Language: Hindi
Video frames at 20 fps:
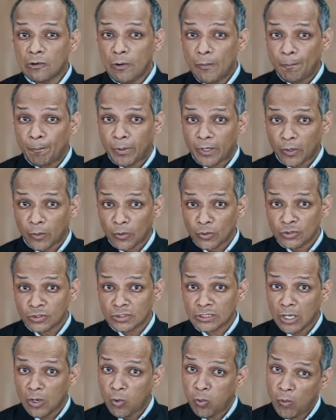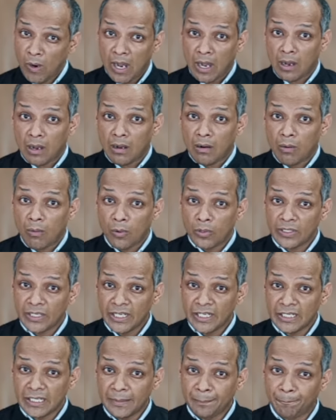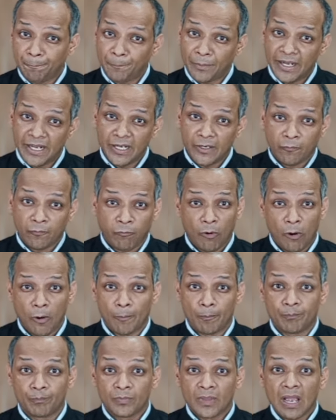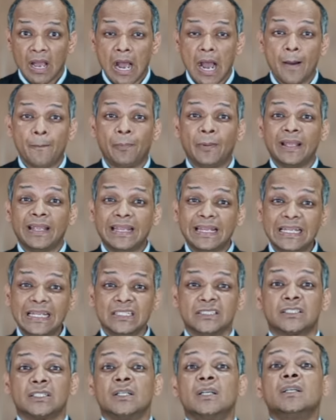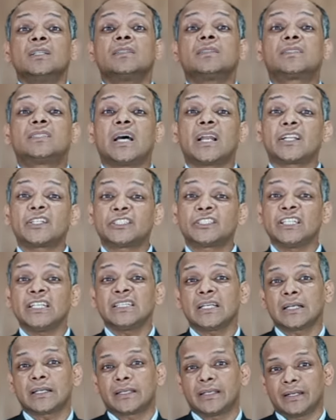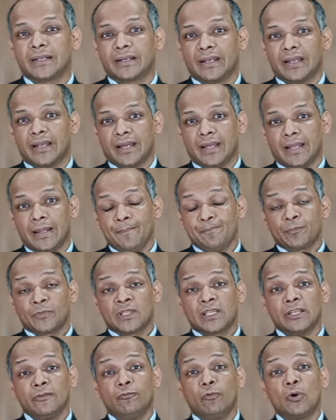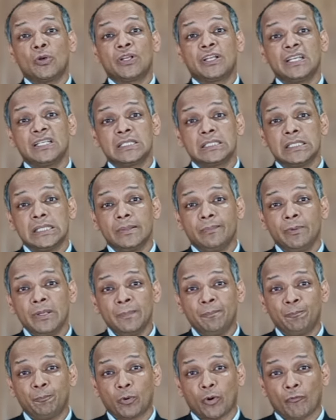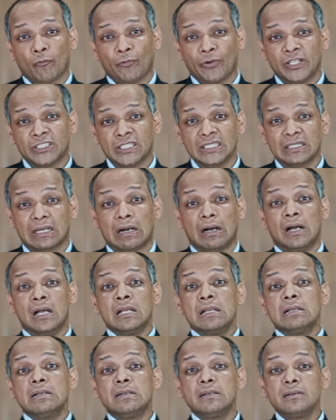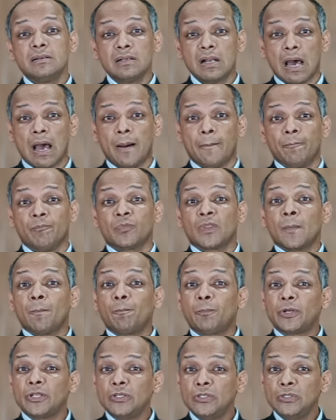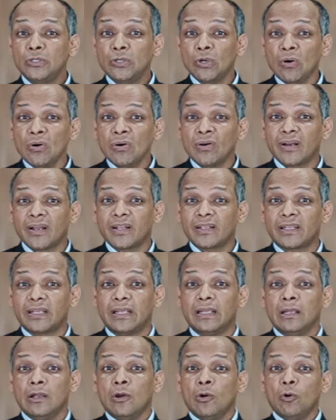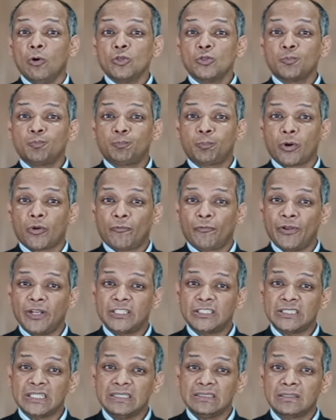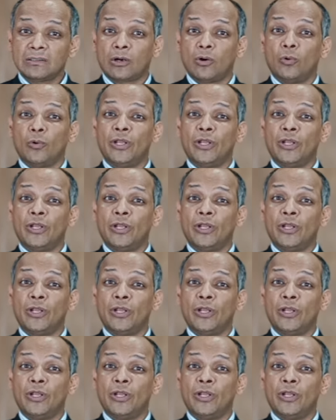को परोसता हुआ ओ टी प्लेटफॉर्म अब इस दर्जे तक गिर गया है कि वो किसी भी प्रोफेशन का नाम प्रयोग करके उस प्रोफेशन को